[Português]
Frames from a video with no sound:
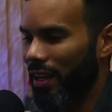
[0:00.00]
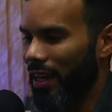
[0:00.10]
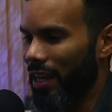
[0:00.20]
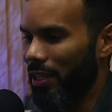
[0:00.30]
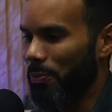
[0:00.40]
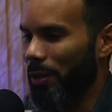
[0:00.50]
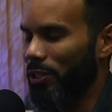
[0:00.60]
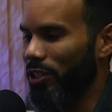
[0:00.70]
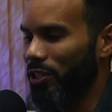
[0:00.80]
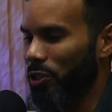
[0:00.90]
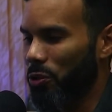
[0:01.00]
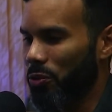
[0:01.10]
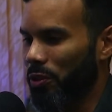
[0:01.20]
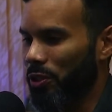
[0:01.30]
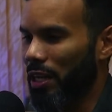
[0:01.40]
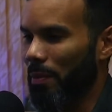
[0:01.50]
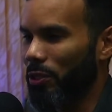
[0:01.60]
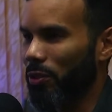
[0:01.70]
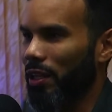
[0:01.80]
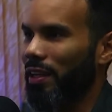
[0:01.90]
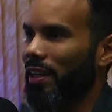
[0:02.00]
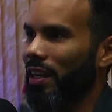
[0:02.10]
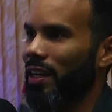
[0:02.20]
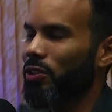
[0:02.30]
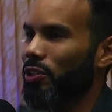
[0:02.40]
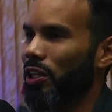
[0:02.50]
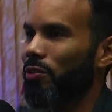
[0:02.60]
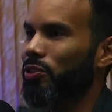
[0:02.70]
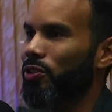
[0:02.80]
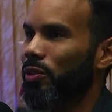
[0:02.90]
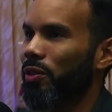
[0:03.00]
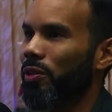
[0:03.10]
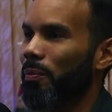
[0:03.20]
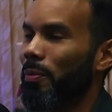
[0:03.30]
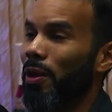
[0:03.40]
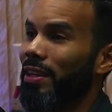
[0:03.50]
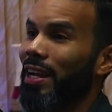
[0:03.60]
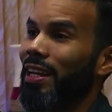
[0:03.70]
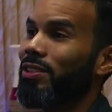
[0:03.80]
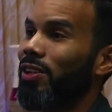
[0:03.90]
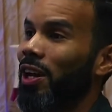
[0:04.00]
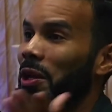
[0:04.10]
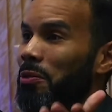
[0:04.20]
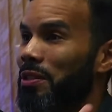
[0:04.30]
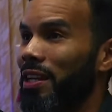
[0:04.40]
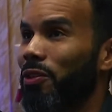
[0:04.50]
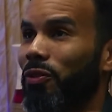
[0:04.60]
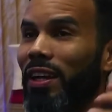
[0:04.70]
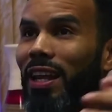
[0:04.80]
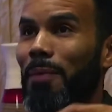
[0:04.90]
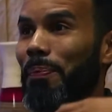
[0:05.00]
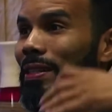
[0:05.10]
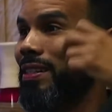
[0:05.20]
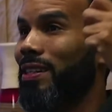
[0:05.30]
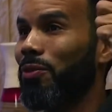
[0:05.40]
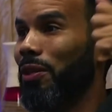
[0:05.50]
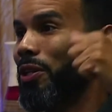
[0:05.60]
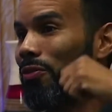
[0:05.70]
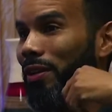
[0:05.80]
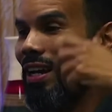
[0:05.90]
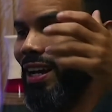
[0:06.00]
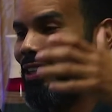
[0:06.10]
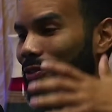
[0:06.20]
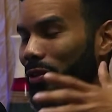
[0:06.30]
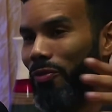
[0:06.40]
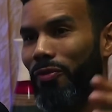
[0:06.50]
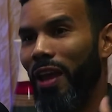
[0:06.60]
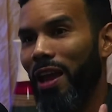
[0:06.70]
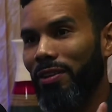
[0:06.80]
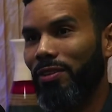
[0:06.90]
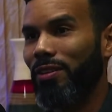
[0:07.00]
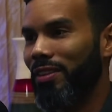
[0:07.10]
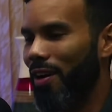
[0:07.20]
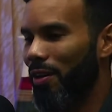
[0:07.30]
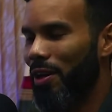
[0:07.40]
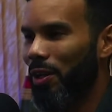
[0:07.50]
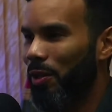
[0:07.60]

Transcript: É, de pesquisa de estudo. Antigamente, quando eu era criança, eu tinha que ir numa Biblioteca Nacional lá no centro, ficar lá pesquisando livro, caralho, livro velho, tal, tal, tal.